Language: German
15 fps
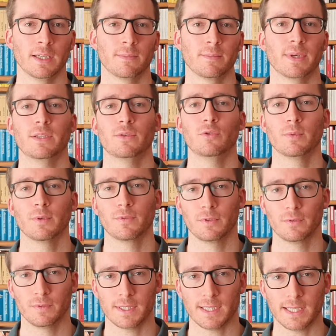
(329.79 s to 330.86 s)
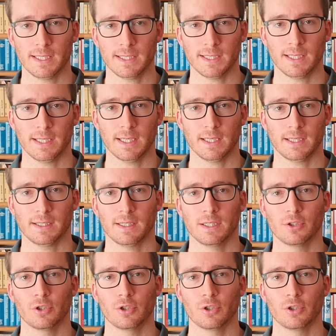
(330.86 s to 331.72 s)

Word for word: Bei den über 65-Jährigen sind